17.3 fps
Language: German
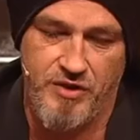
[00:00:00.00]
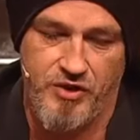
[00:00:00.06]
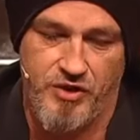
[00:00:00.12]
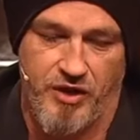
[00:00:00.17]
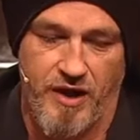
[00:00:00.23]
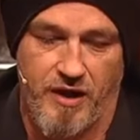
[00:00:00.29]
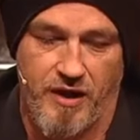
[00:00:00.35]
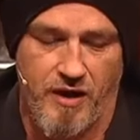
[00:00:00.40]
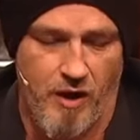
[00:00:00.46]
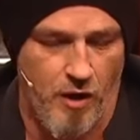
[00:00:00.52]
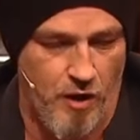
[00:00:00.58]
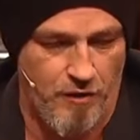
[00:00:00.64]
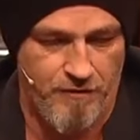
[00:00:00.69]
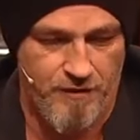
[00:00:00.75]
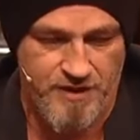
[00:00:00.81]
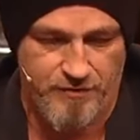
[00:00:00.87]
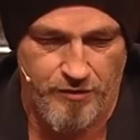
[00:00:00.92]
ist die Strecke
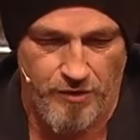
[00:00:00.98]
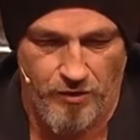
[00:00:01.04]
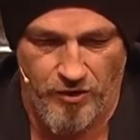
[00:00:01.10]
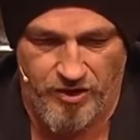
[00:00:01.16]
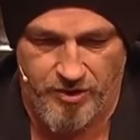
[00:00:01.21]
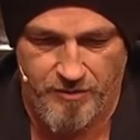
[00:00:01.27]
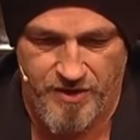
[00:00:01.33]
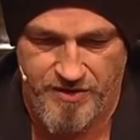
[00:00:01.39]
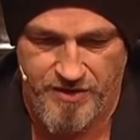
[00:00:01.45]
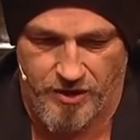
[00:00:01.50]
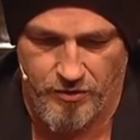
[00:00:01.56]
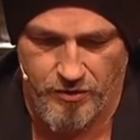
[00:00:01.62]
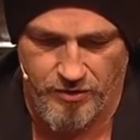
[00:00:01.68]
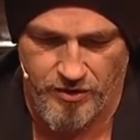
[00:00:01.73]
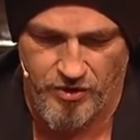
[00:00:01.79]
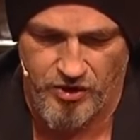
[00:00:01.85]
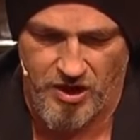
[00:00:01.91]
auch was für Leute mit
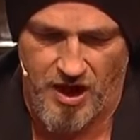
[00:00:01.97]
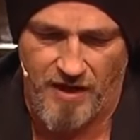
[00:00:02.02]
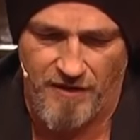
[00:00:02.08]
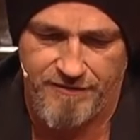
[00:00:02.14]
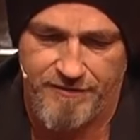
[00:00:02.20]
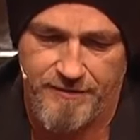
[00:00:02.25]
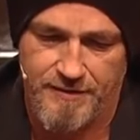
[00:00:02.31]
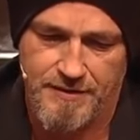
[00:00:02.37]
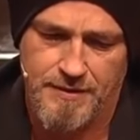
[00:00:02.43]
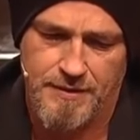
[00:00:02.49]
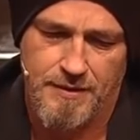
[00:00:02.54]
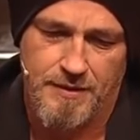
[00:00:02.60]
Sekundenschlaf.